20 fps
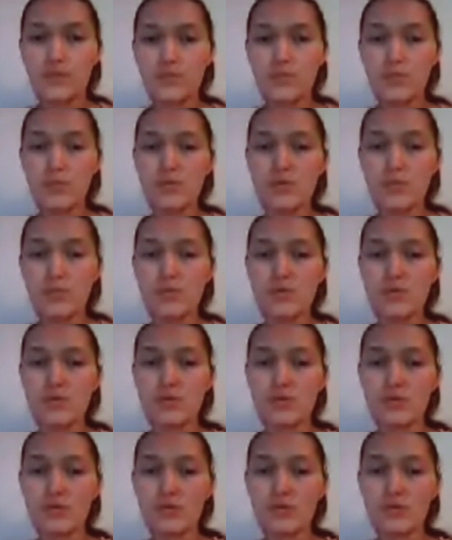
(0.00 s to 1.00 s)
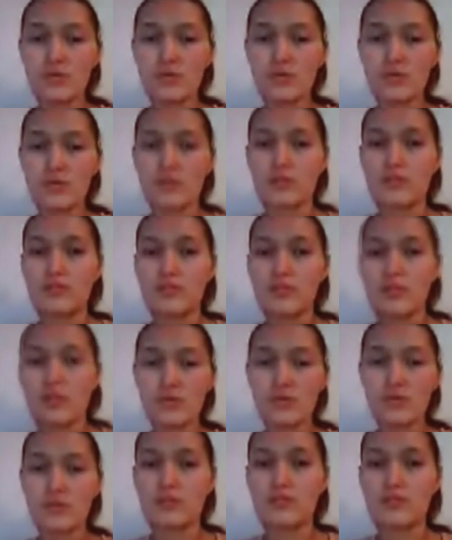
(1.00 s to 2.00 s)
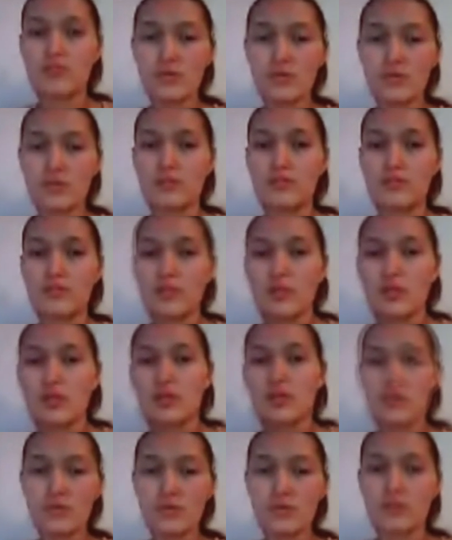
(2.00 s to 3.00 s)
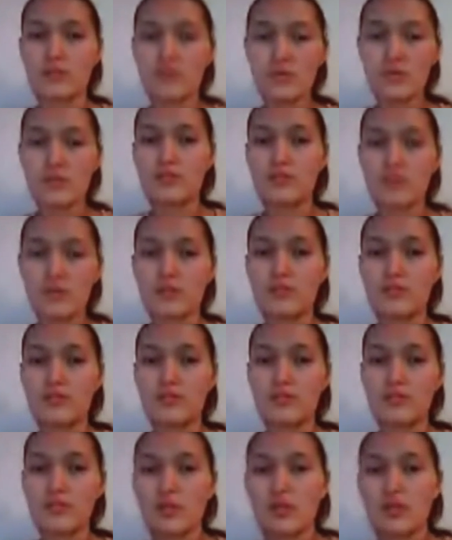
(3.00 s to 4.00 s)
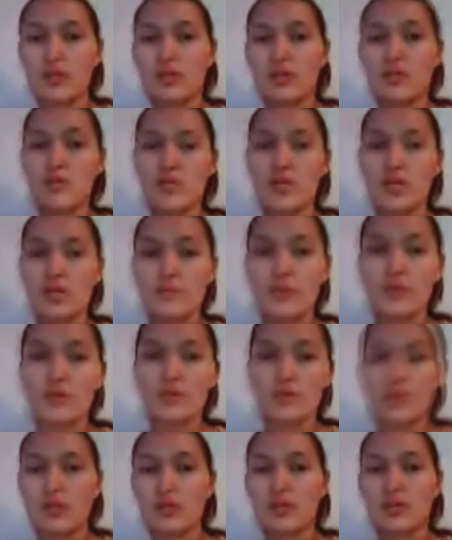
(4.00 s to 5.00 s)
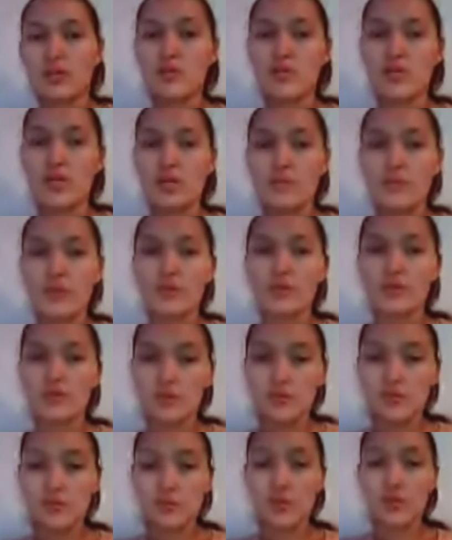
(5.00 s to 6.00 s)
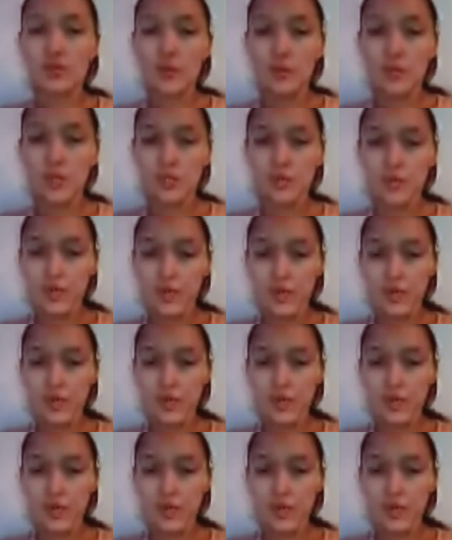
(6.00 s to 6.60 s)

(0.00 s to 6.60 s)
звук, после чего все вот эти люди, все люди, все соседи